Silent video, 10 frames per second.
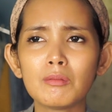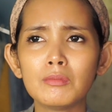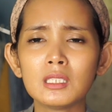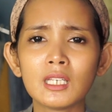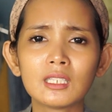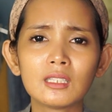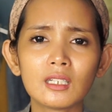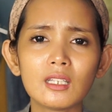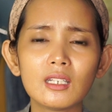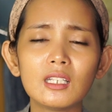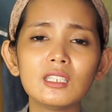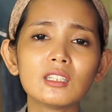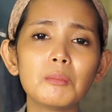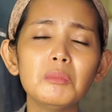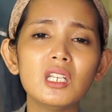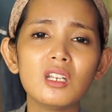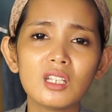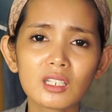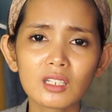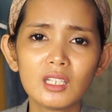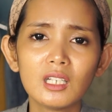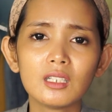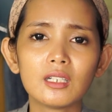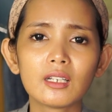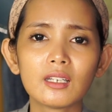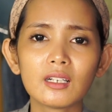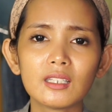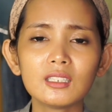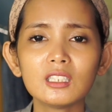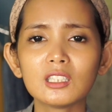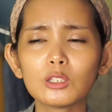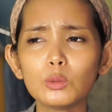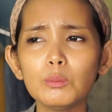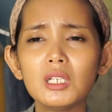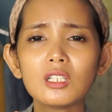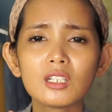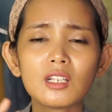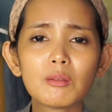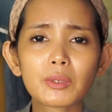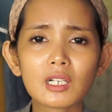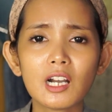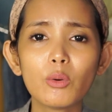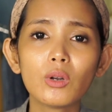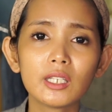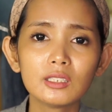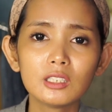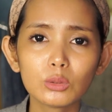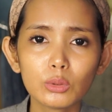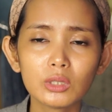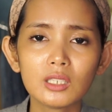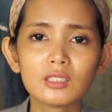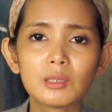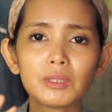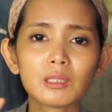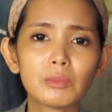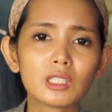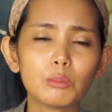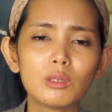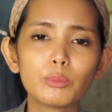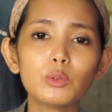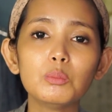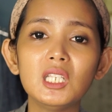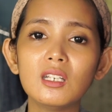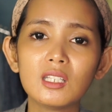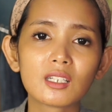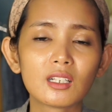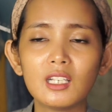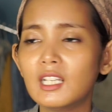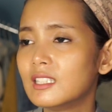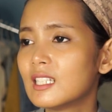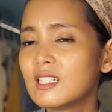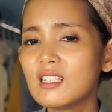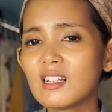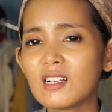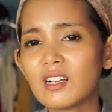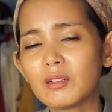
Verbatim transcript: menyakitkan adalah kita minder dan kadang-kadang kita tuh minder dari pergaulan gitu jadi sama teman-teman pun minder jadi